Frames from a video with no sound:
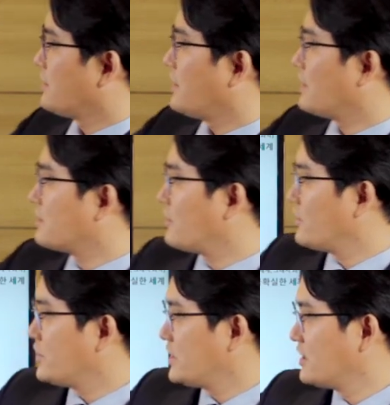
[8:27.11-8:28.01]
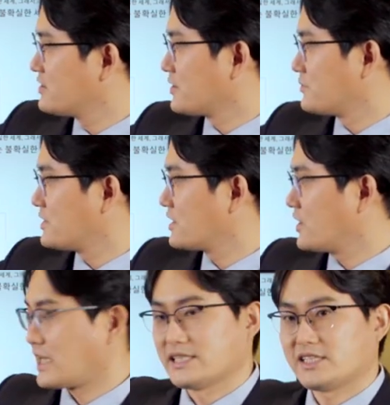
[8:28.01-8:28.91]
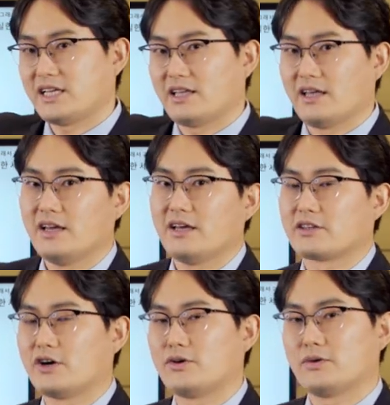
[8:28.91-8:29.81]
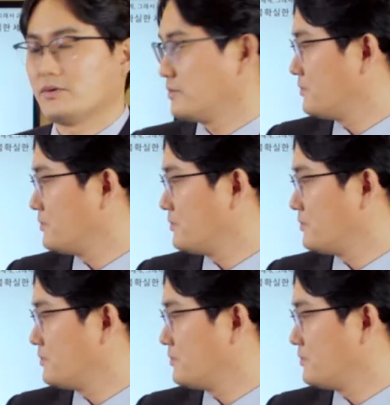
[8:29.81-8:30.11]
예를 들어 이런 점들과 같이 더